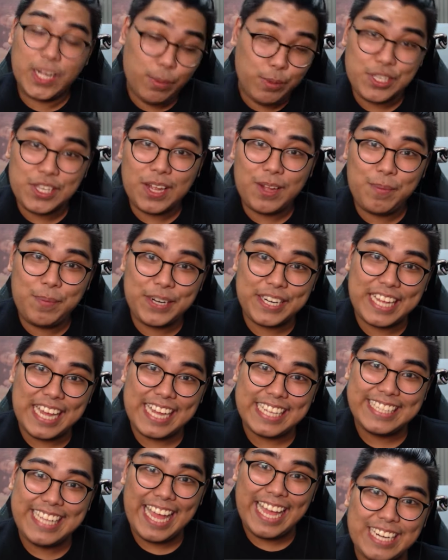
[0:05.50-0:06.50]
Kumusta ko
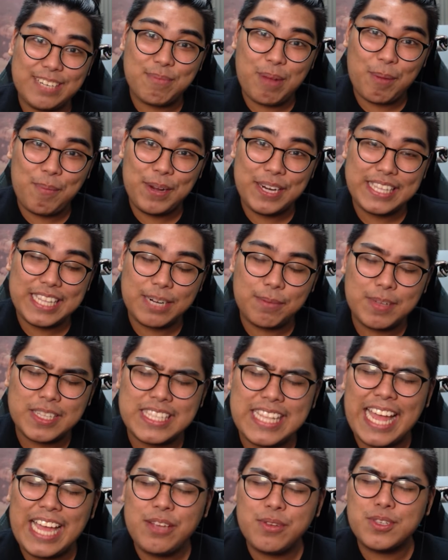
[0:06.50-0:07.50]
barkada? Nagbabalik na naman
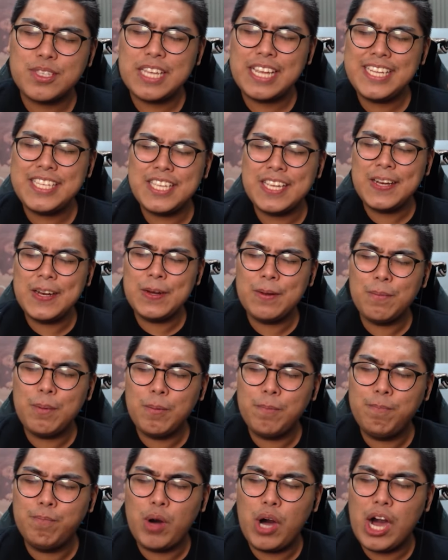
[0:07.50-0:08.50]
tayo sa isa na
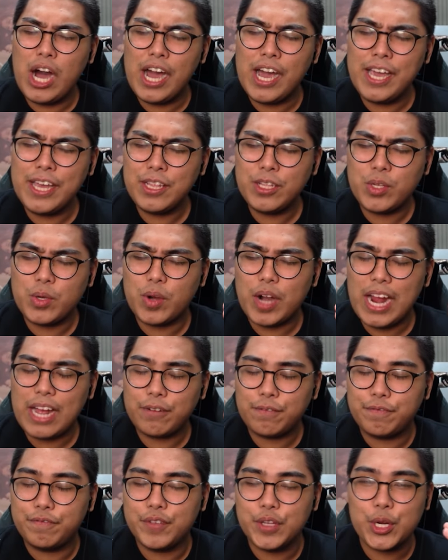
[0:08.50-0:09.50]
namang
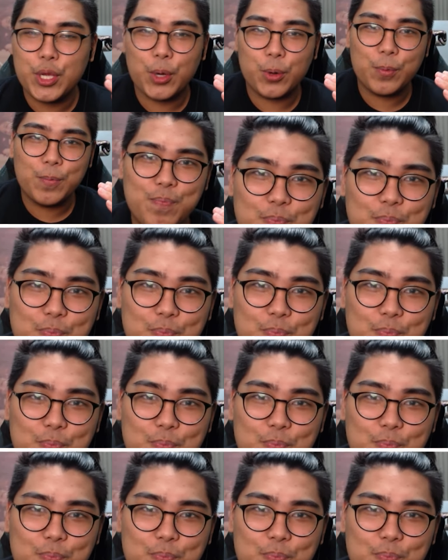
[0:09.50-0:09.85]
Minecraft video.